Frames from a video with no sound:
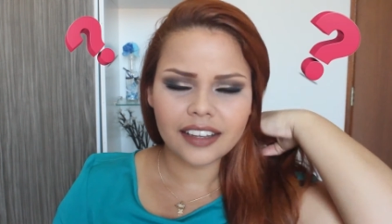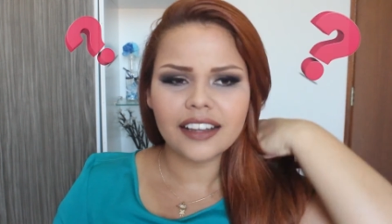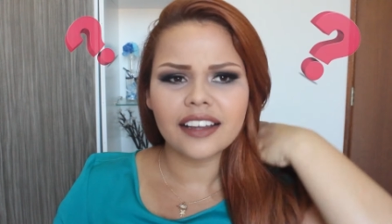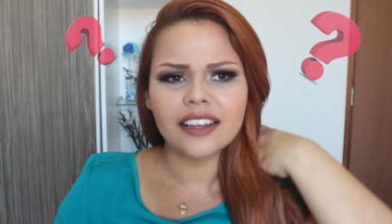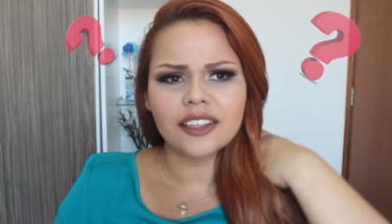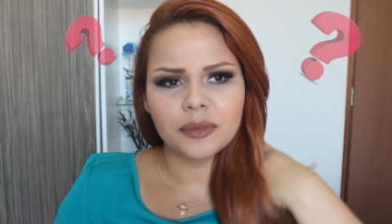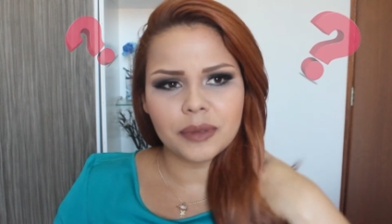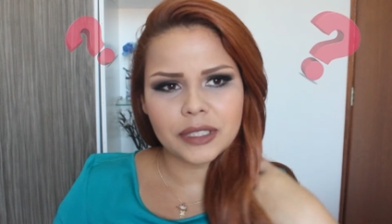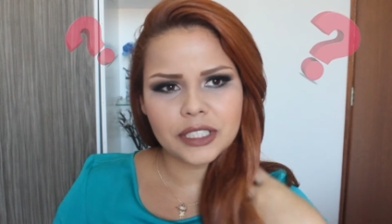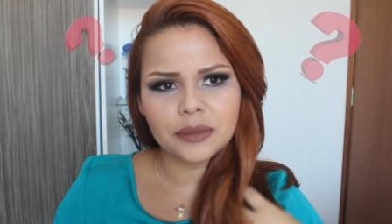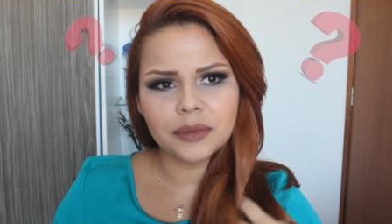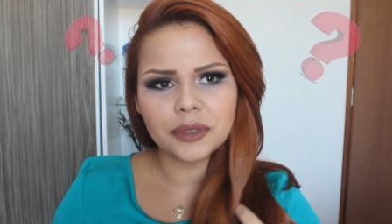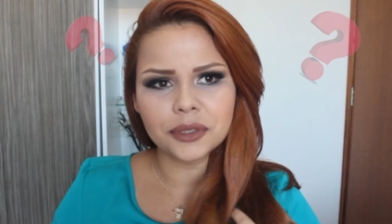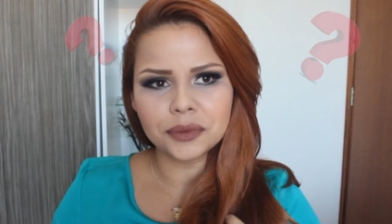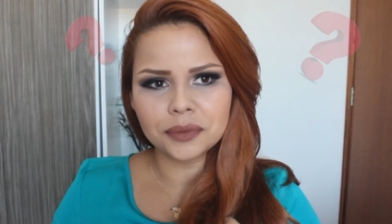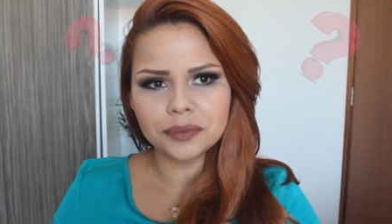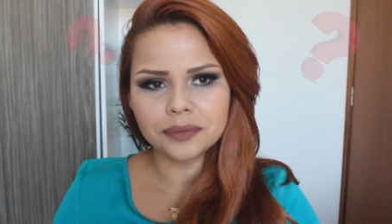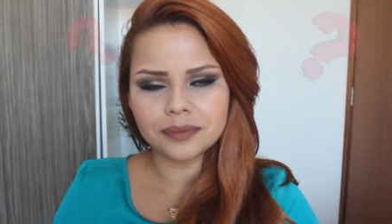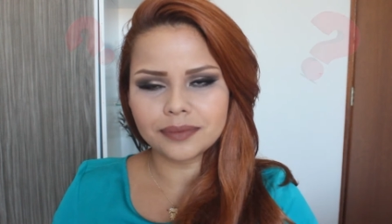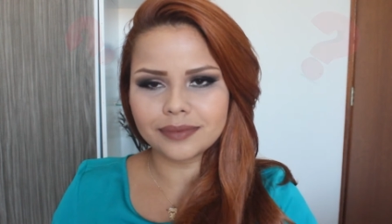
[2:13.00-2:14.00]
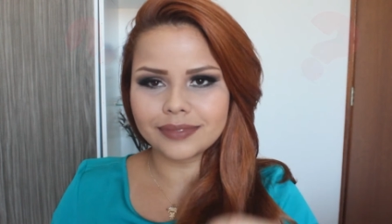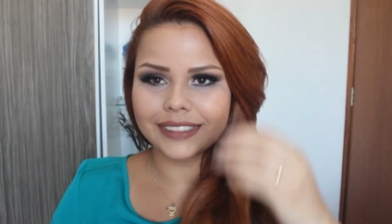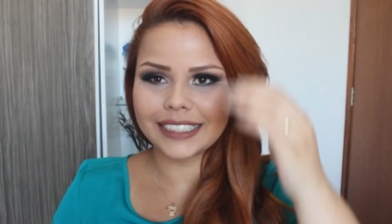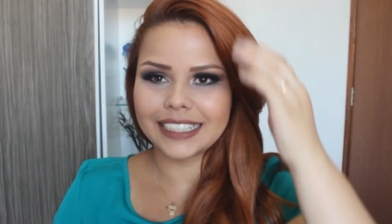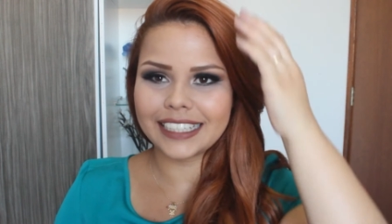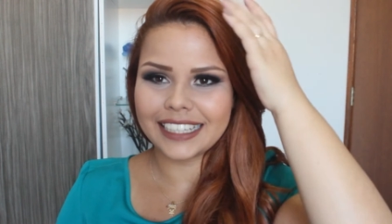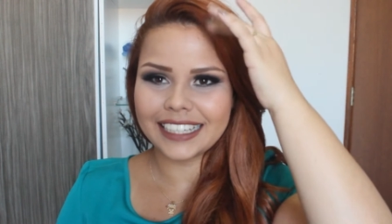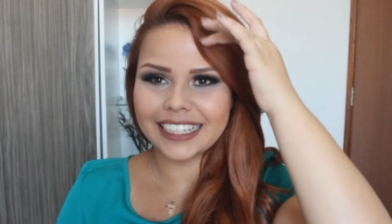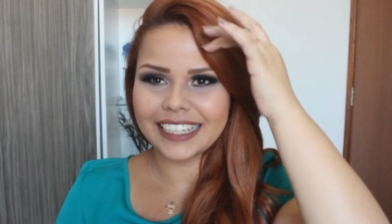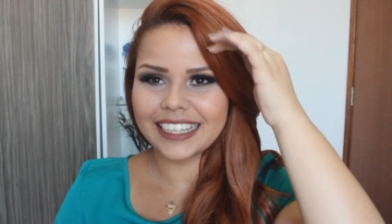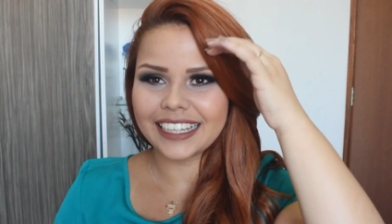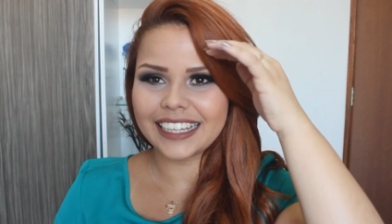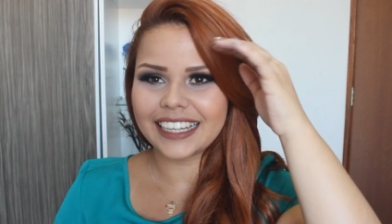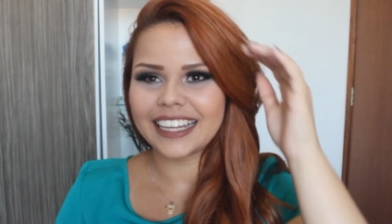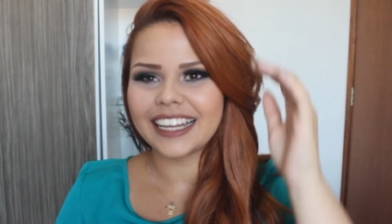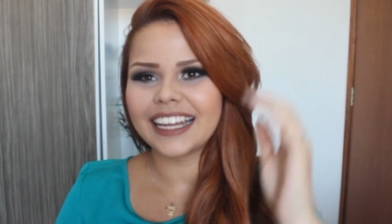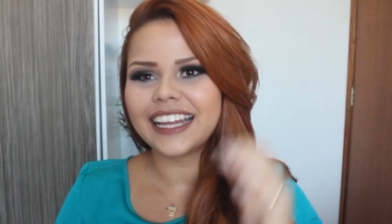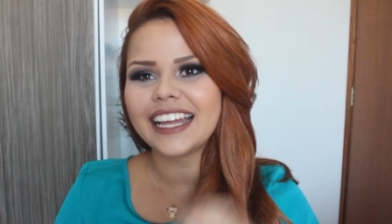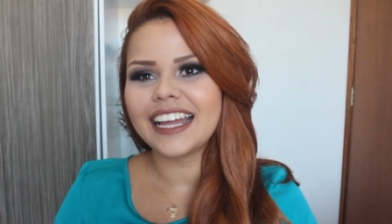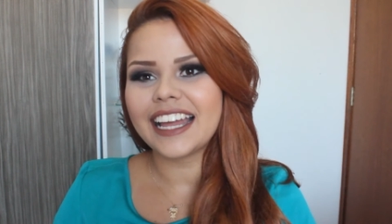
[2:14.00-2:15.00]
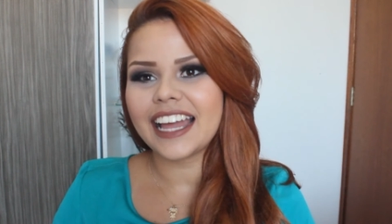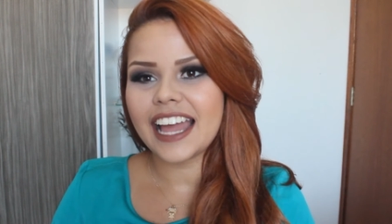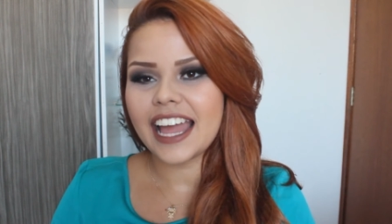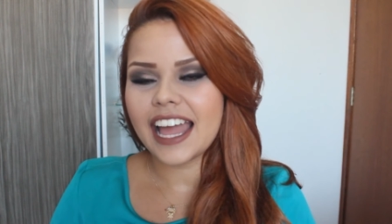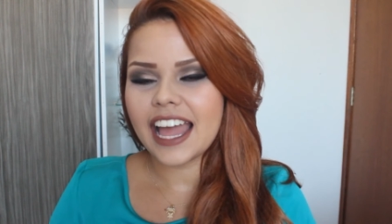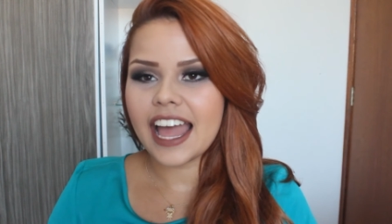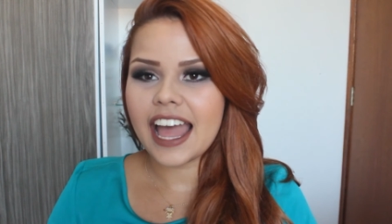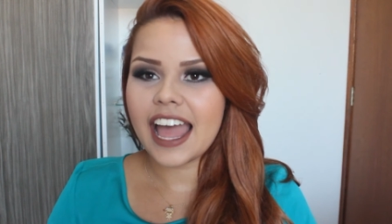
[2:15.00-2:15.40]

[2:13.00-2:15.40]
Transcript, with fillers: o do mês É